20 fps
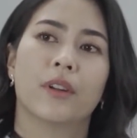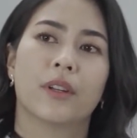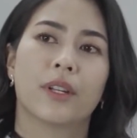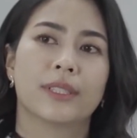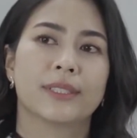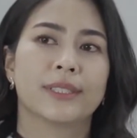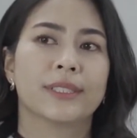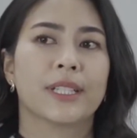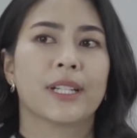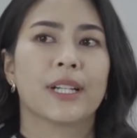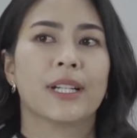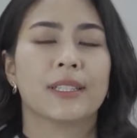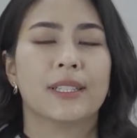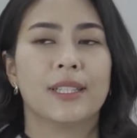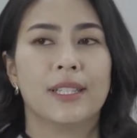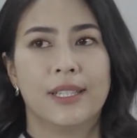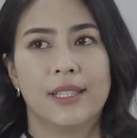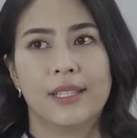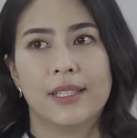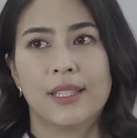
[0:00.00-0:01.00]
ทัศนค
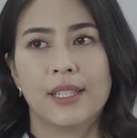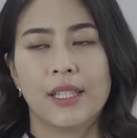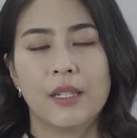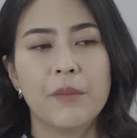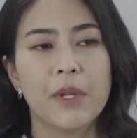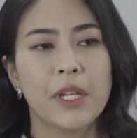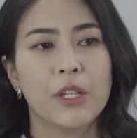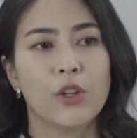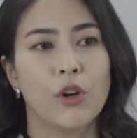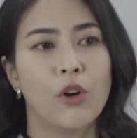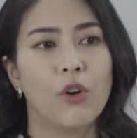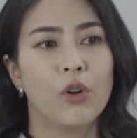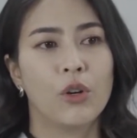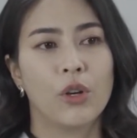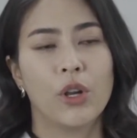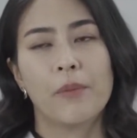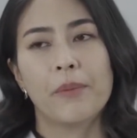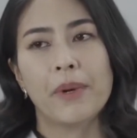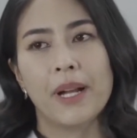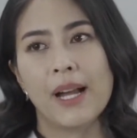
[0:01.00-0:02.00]
ติที่มีต่อคน
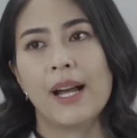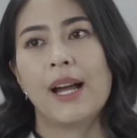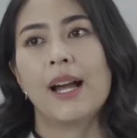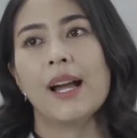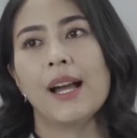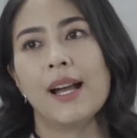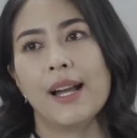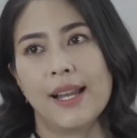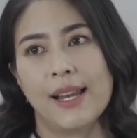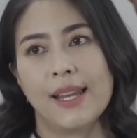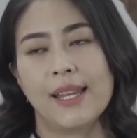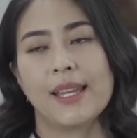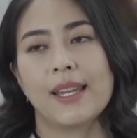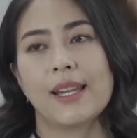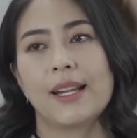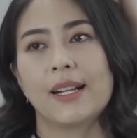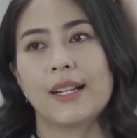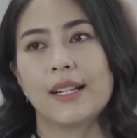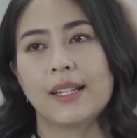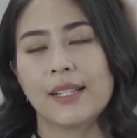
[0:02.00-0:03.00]
รอบข้างอะไรอย่าง
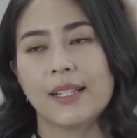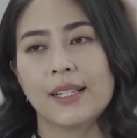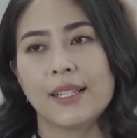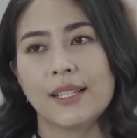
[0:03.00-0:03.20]
เงี้ยค่ะ